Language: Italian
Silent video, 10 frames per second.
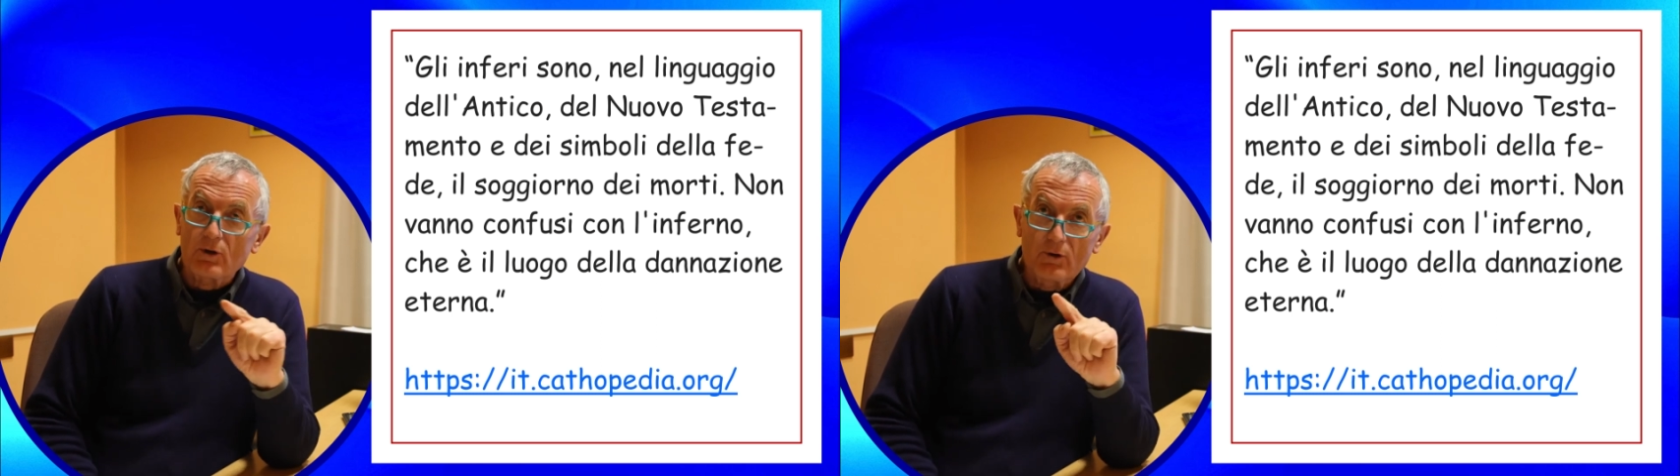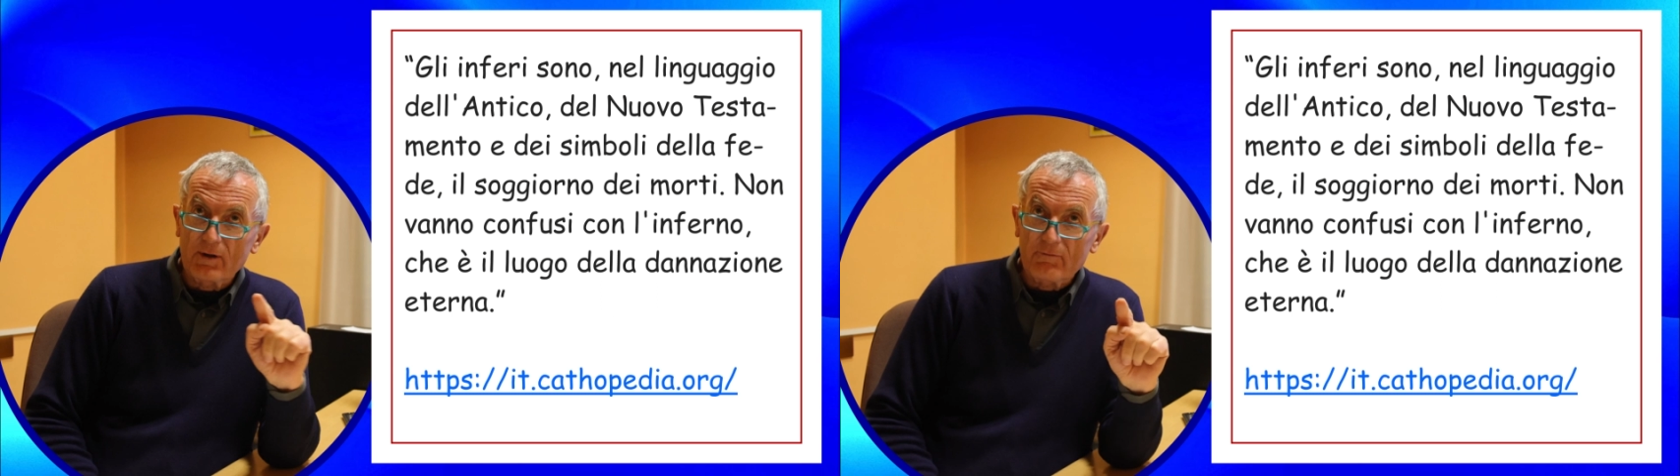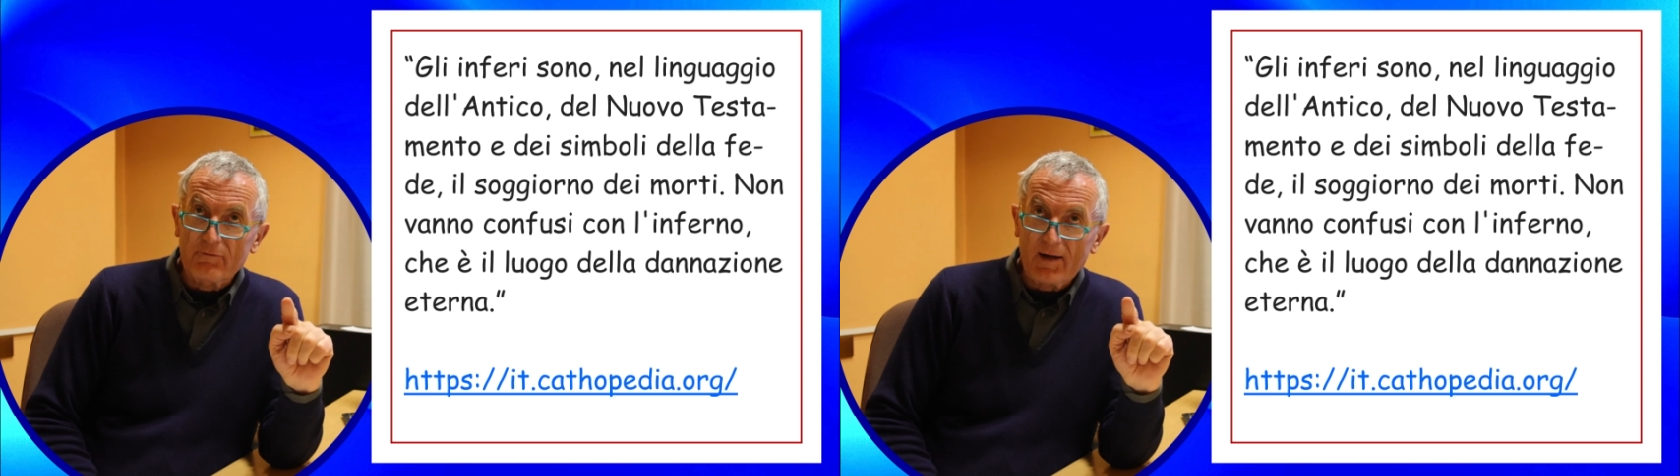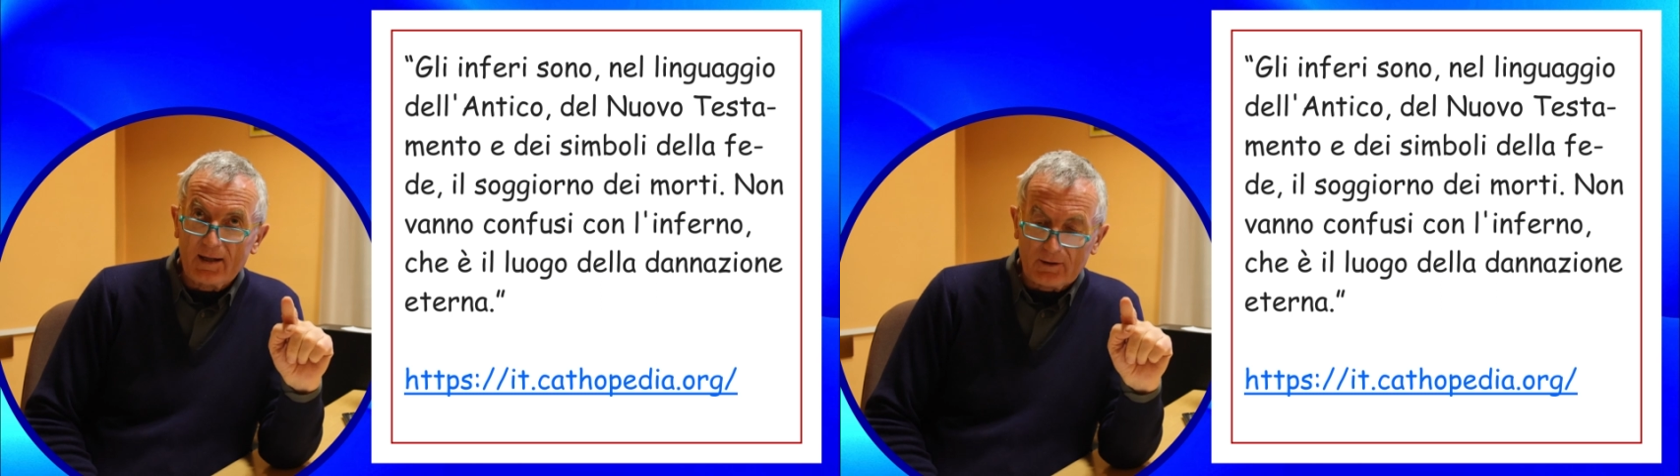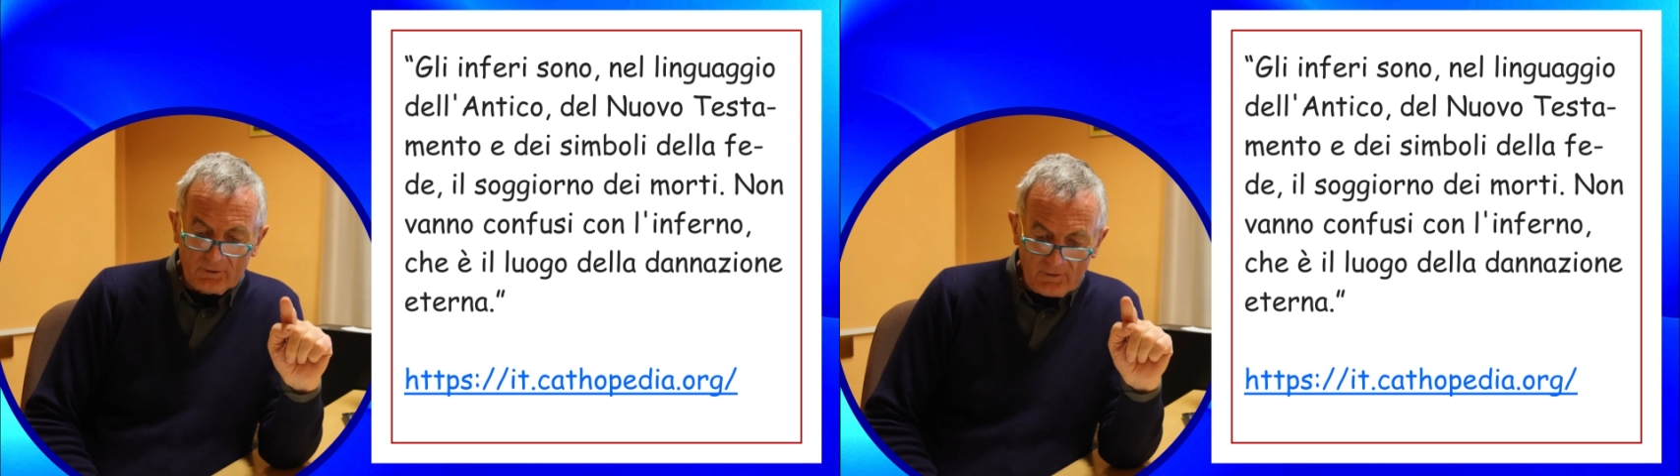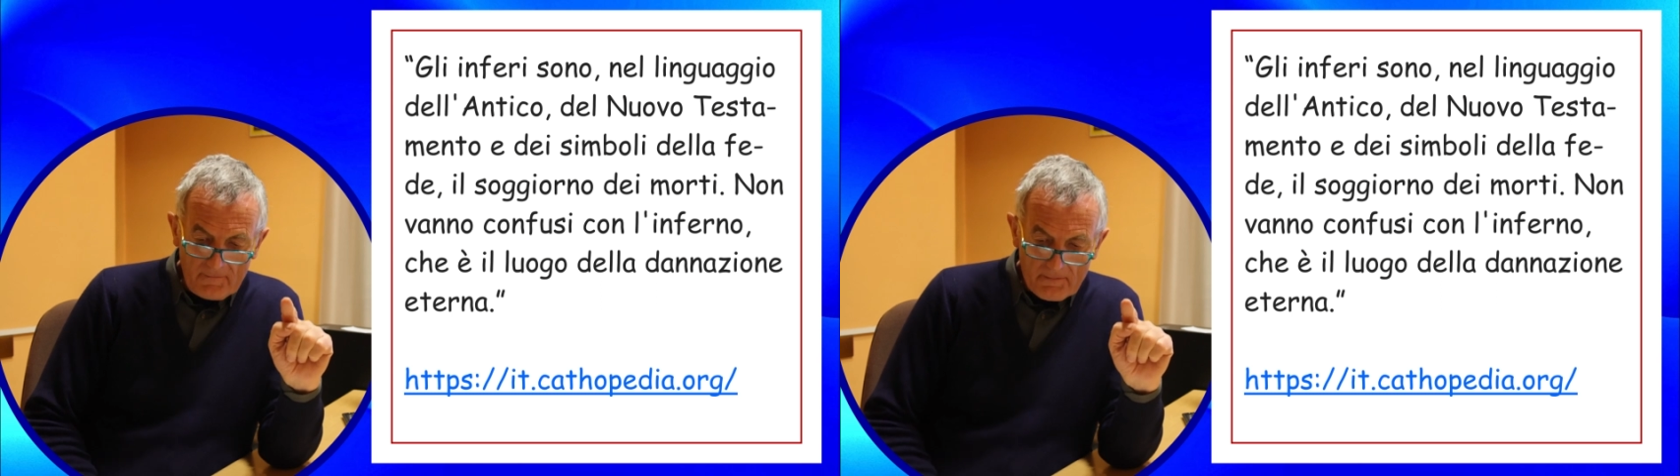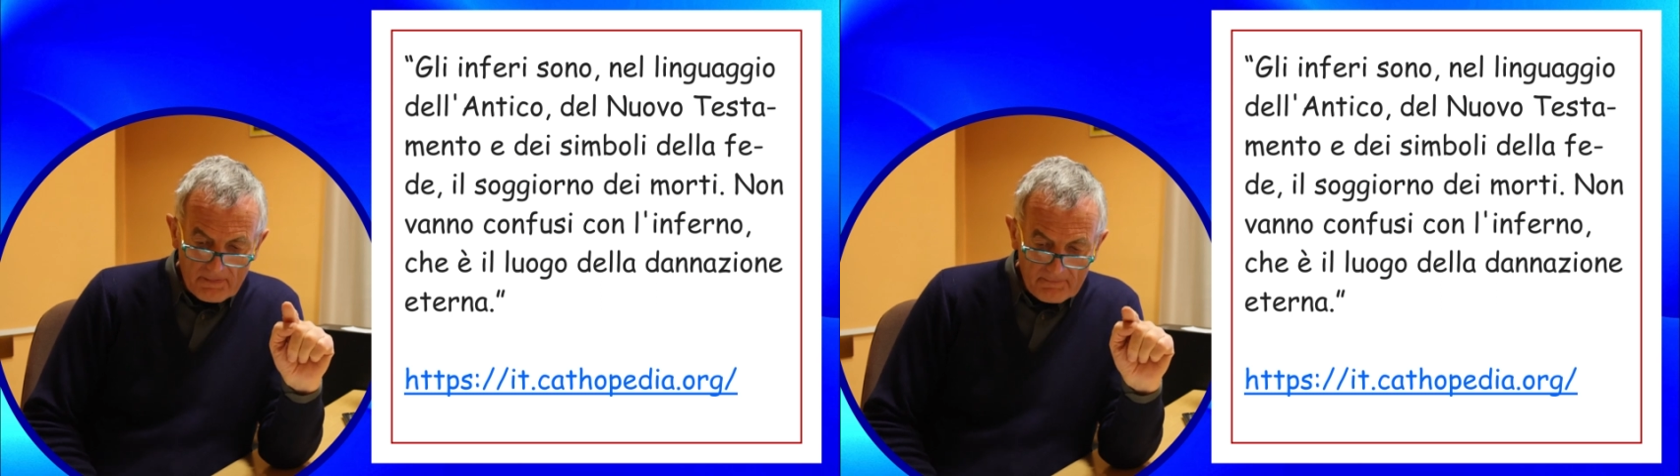con l'inferno,